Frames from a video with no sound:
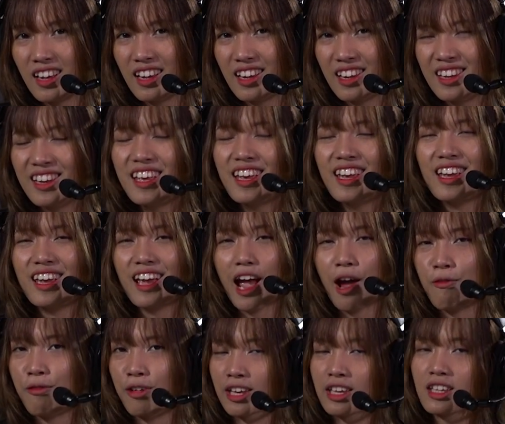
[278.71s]
ini
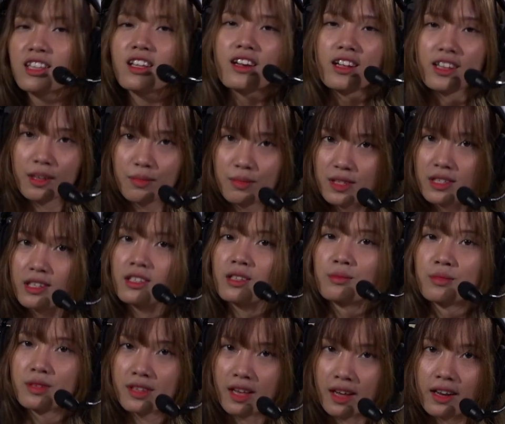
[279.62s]
efeknya ternyata bisa
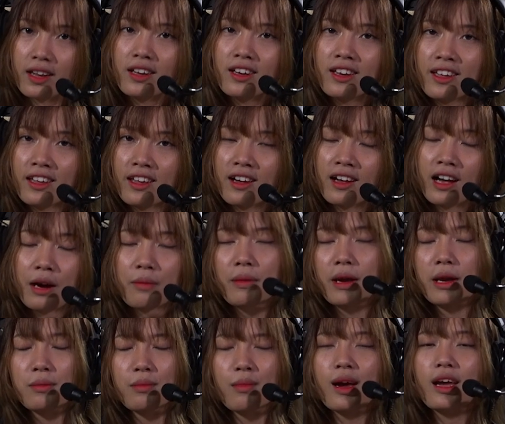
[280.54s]
sebesar ini ya nggak
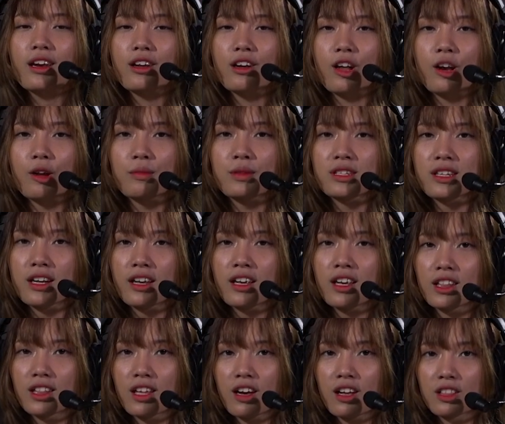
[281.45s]
main-main kalau misalnya
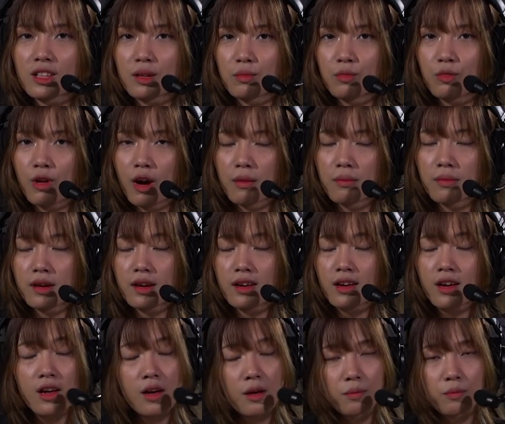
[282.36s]
kita ketemu sama
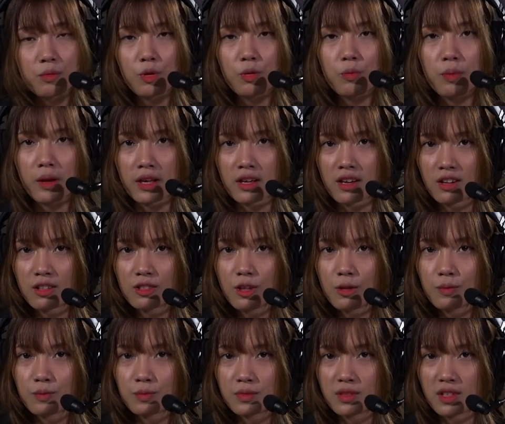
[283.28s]
pro player
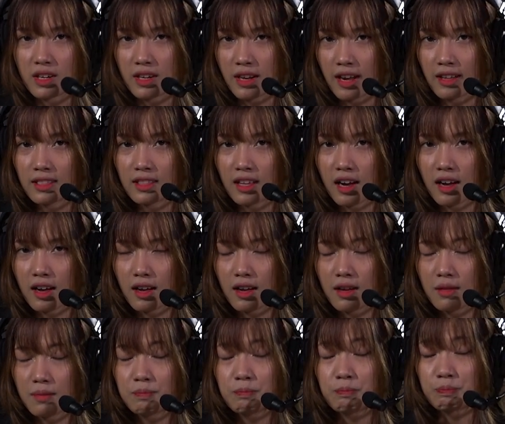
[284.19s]
top ternyata
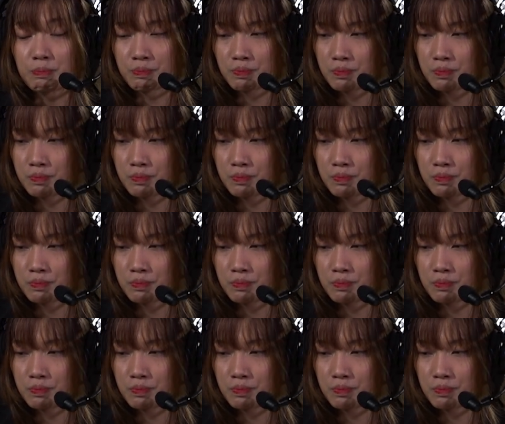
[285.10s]
hmm.